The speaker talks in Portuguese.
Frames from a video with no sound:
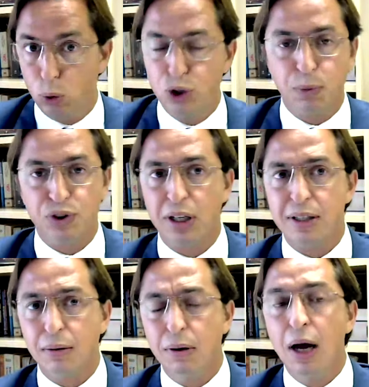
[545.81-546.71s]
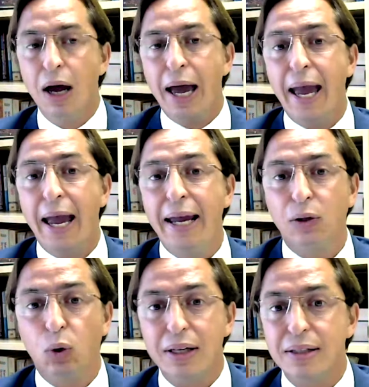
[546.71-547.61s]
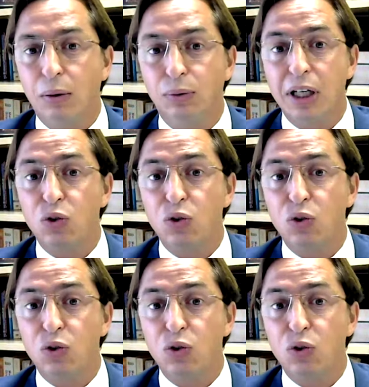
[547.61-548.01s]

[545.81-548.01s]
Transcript: última geração, em educação.